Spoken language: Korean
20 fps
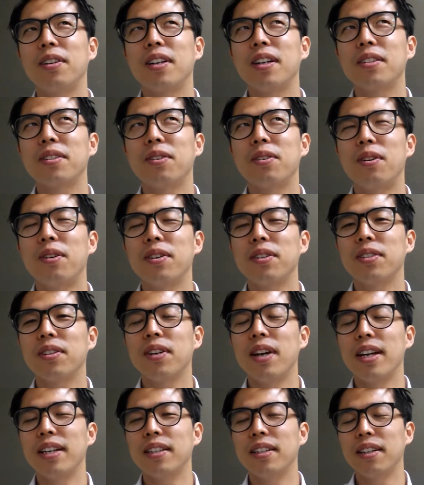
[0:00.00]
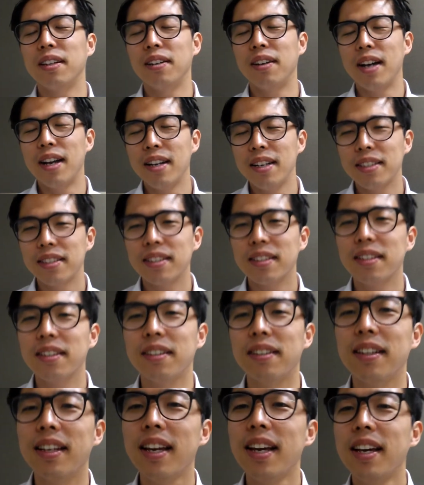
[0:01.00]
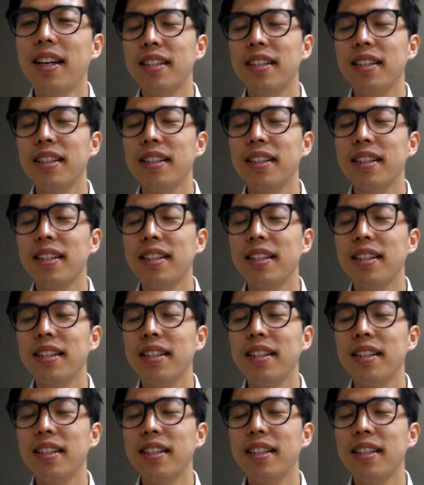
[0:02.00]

그래서 거기서 앨리스는